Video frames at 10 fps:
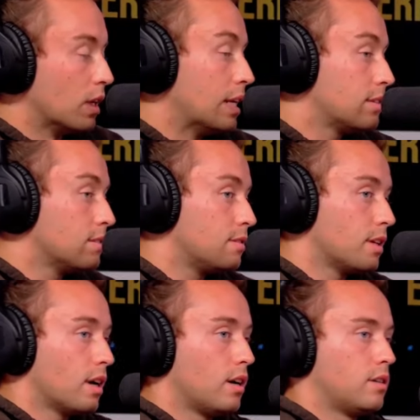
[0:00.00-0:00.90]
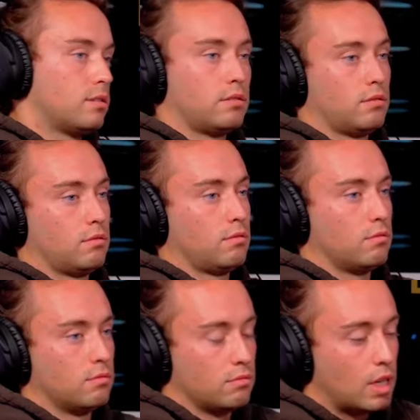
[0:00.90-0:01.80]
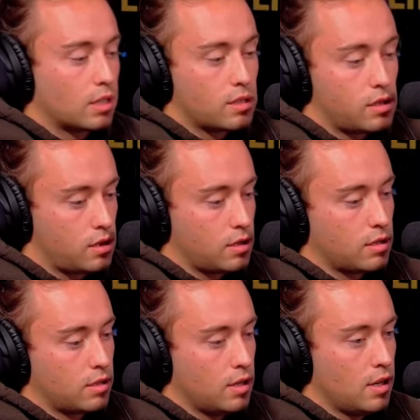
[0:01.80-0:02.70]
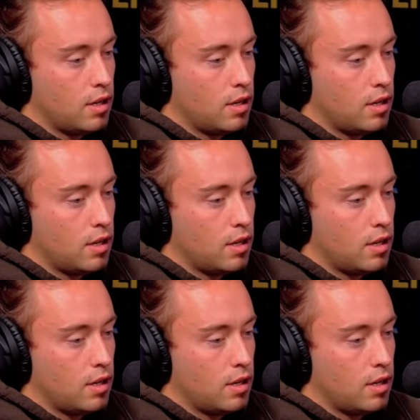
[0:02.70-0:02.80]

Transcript: Letztes Jahr äh, hatte ich äh,